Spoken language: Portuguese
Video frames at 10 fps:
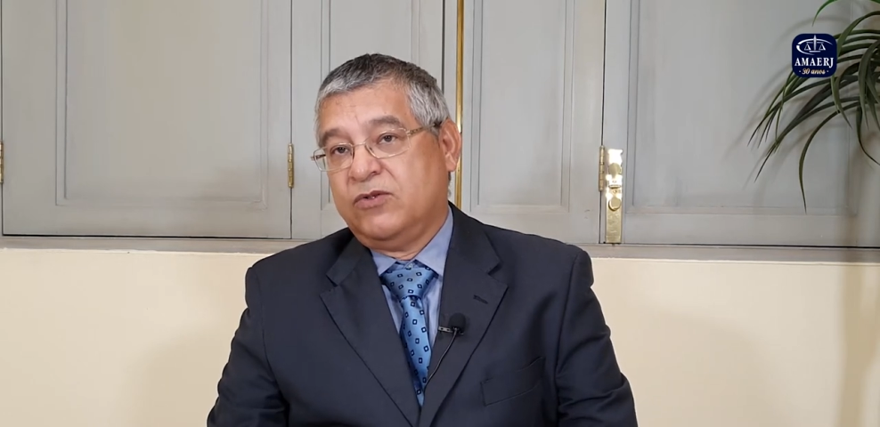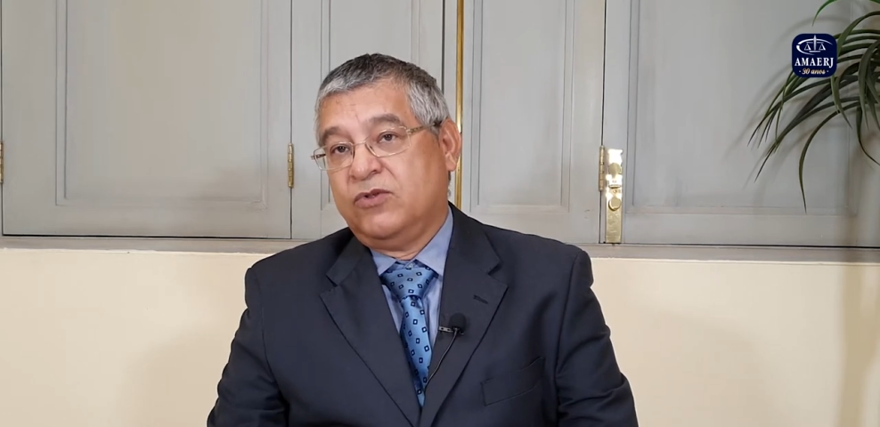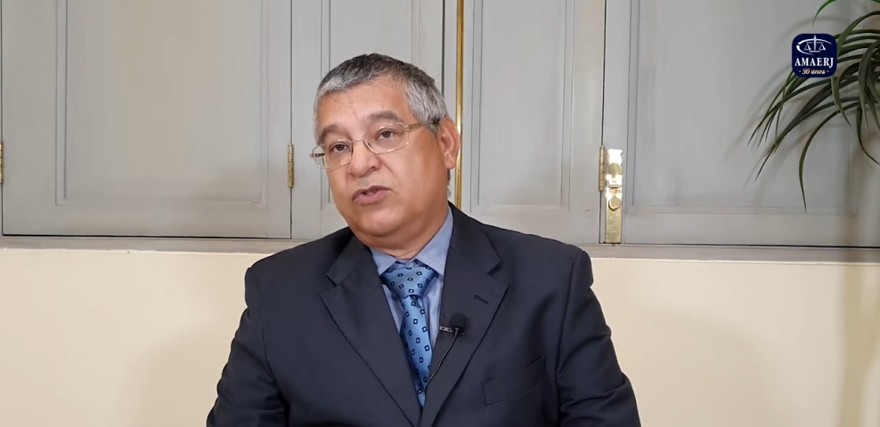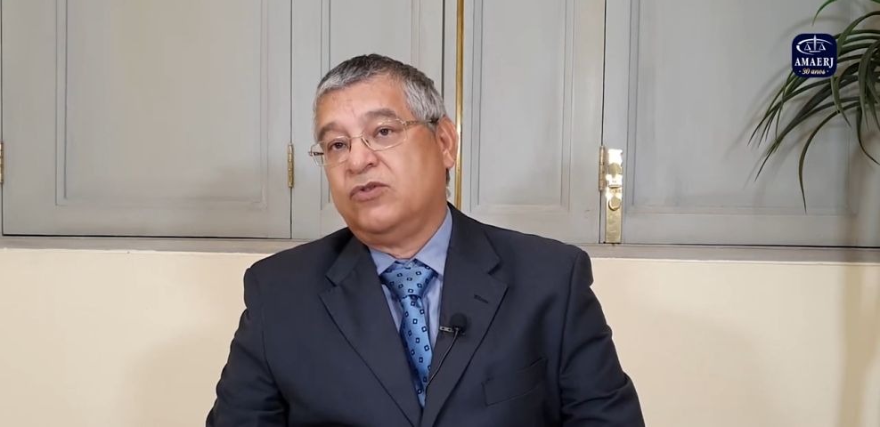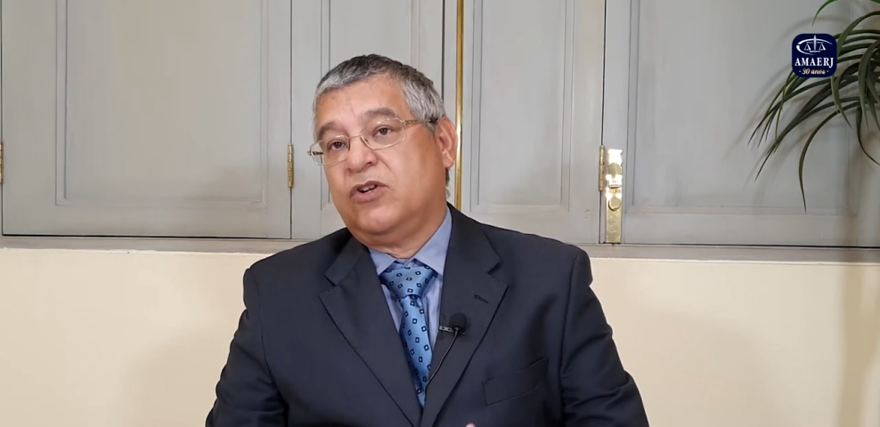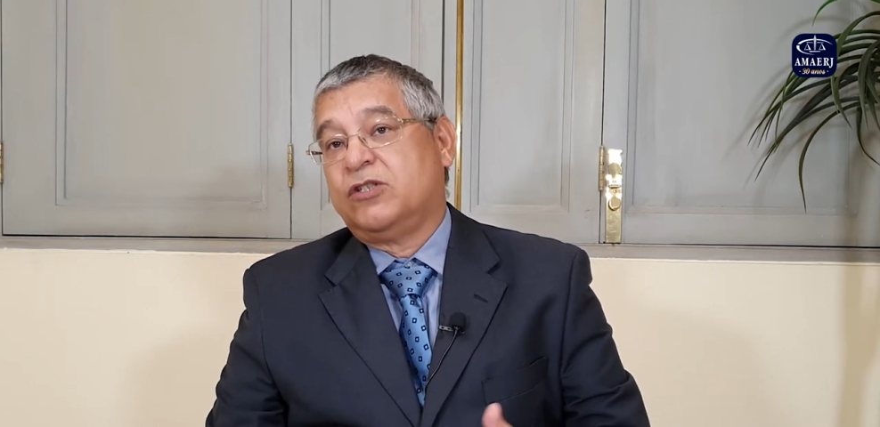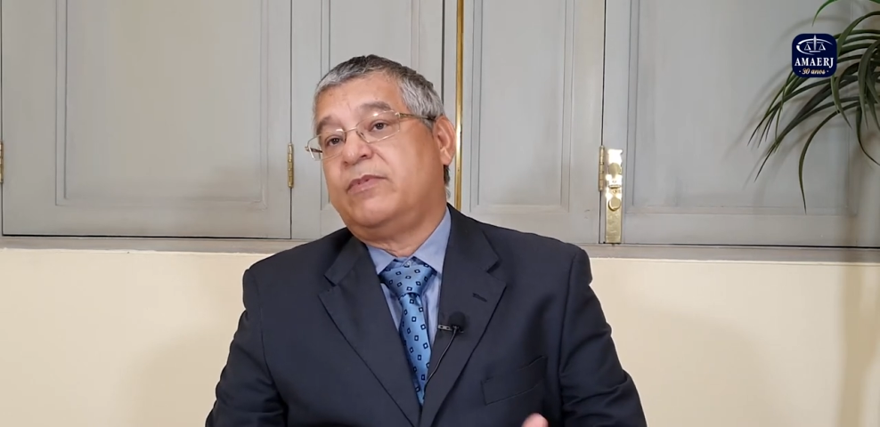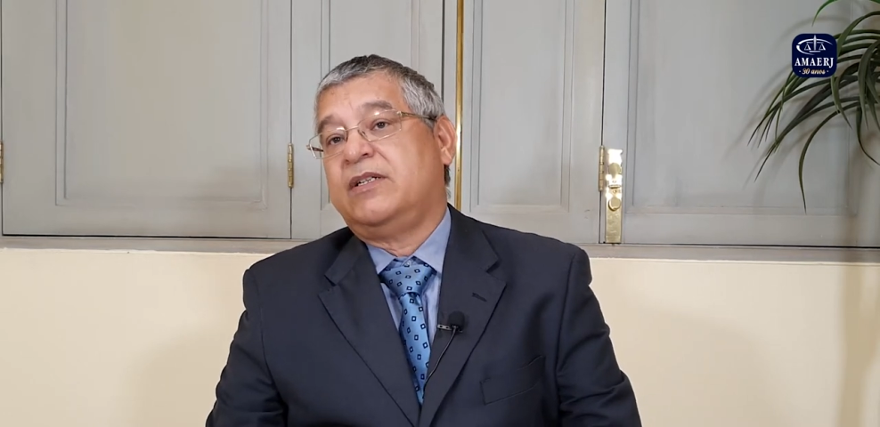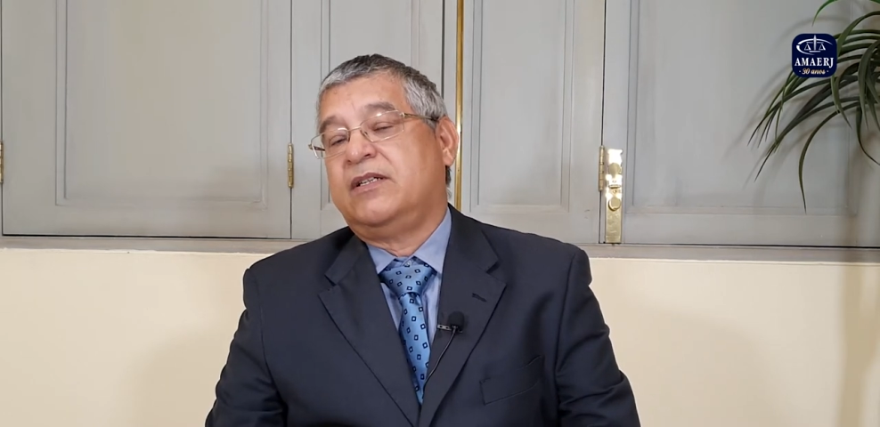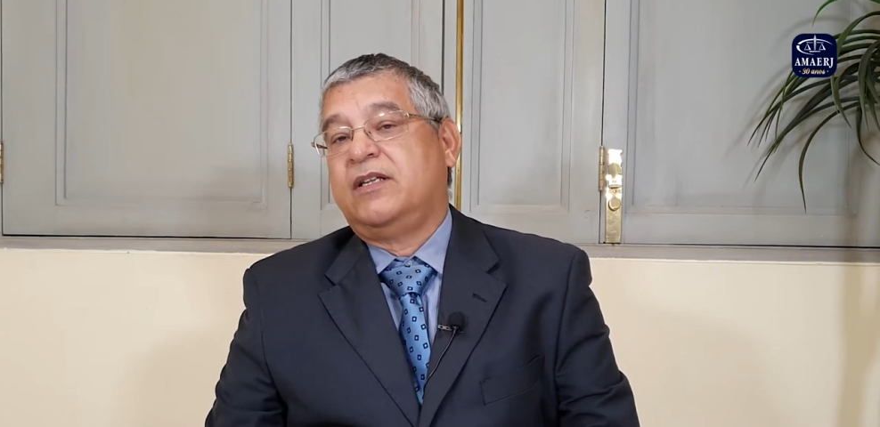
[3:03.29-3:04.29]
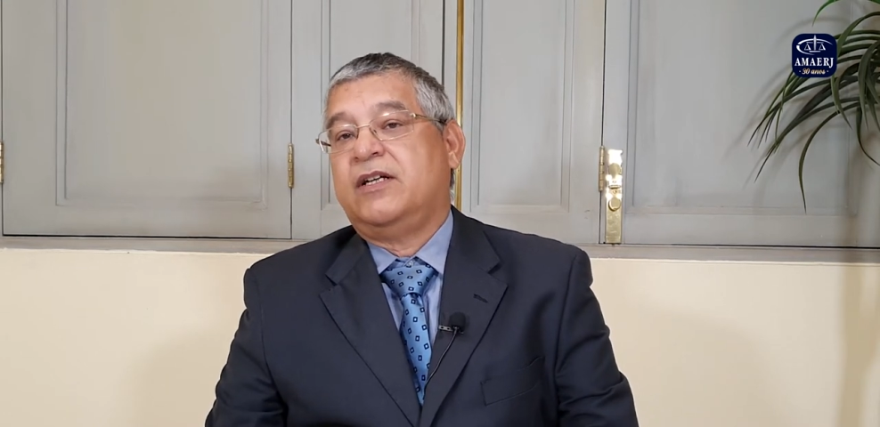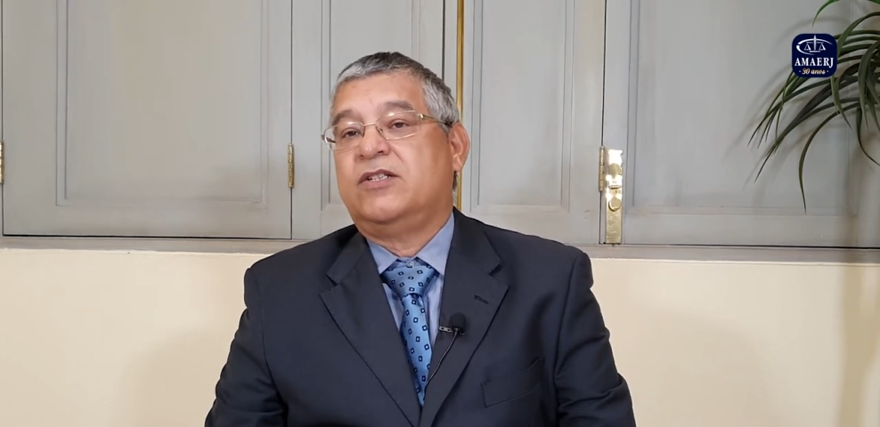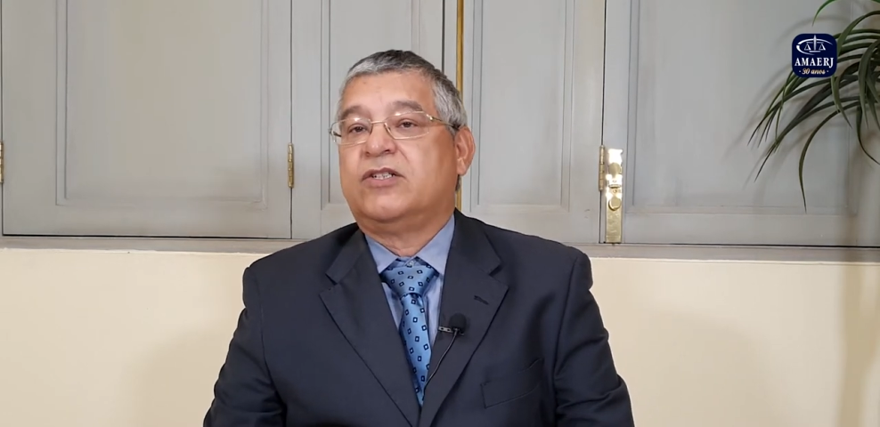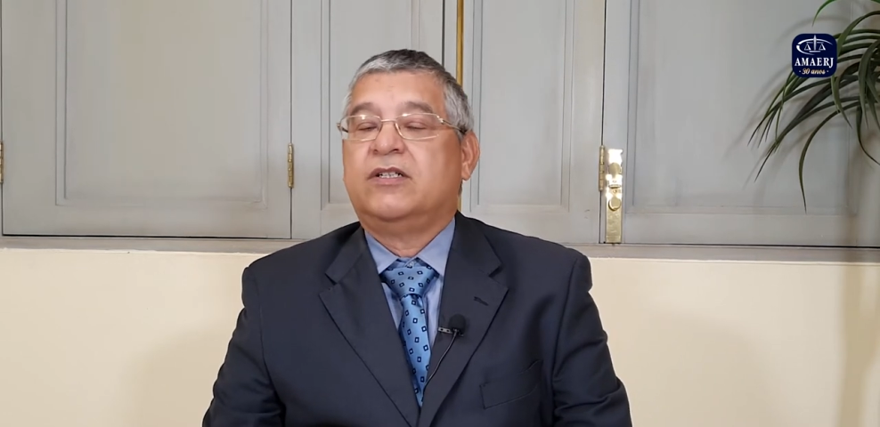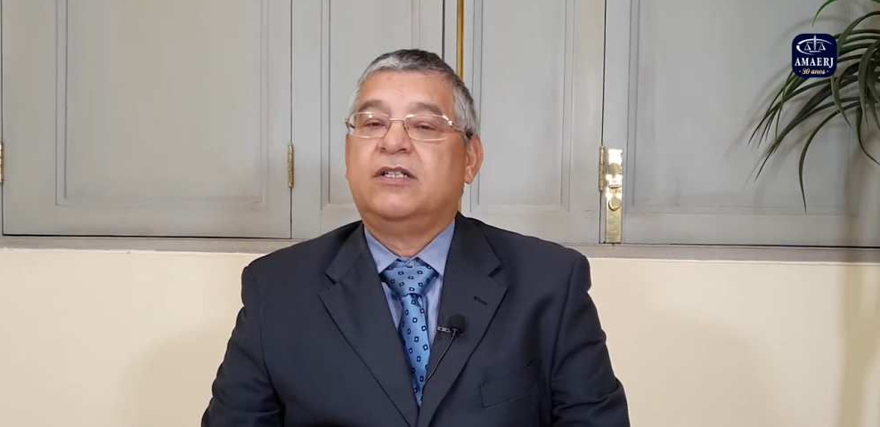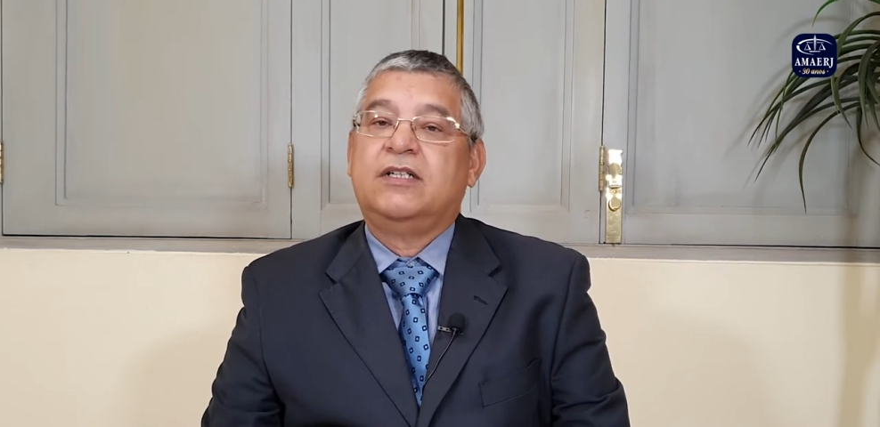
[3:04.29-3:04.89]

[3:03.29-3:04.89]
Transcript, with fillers: Hoje, o nosso presidente